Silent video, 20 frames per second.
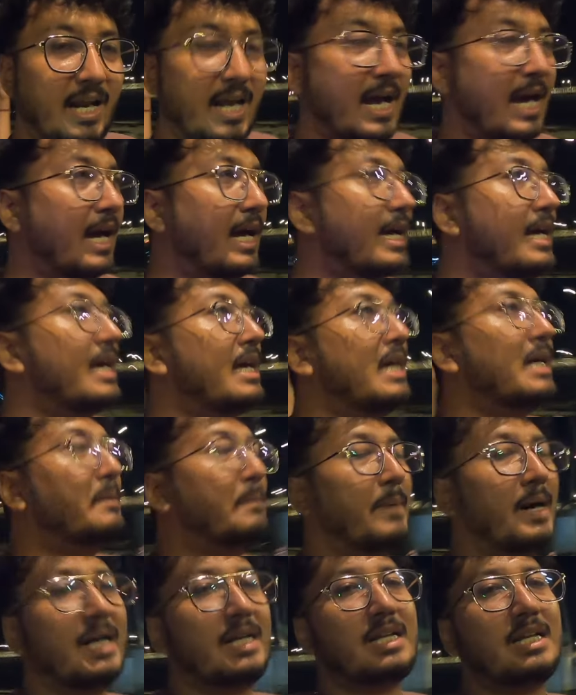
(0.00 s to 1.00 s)
रहे हैं
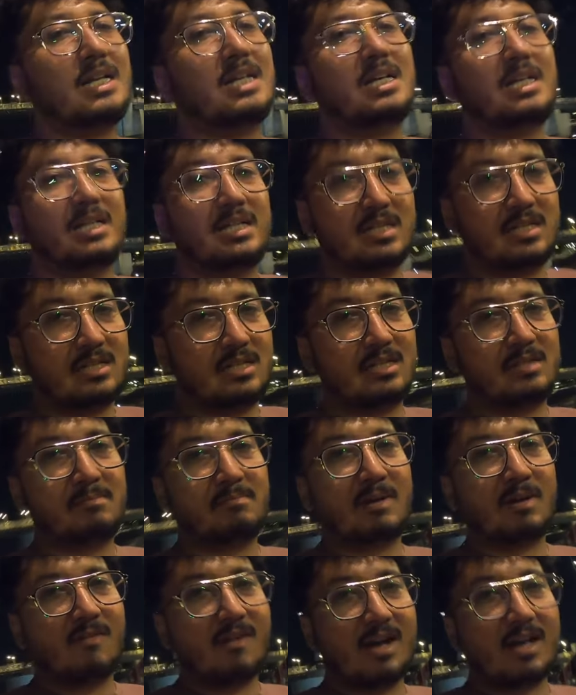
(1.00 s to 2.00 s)
बट uh,
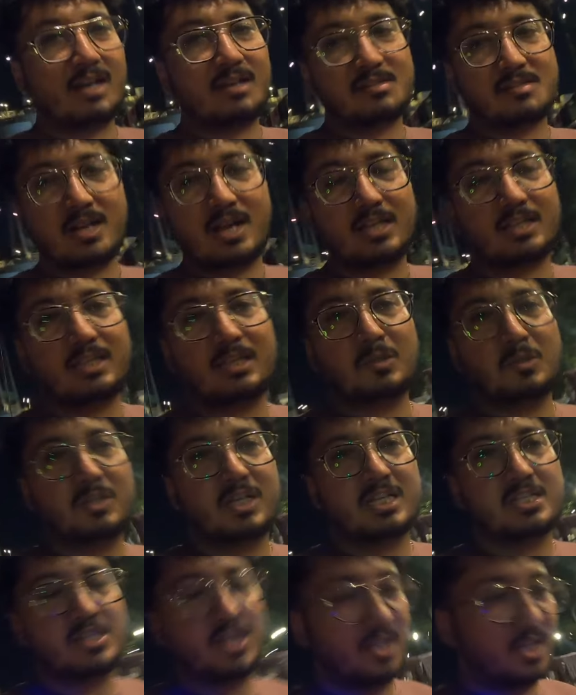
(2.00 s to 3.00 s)
भगवान साथ है कोई
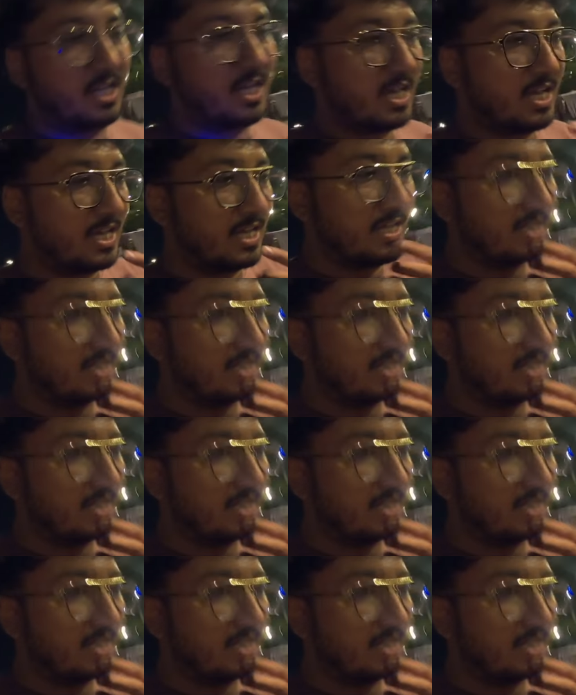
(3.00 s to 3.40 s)
टेंशन नहीं है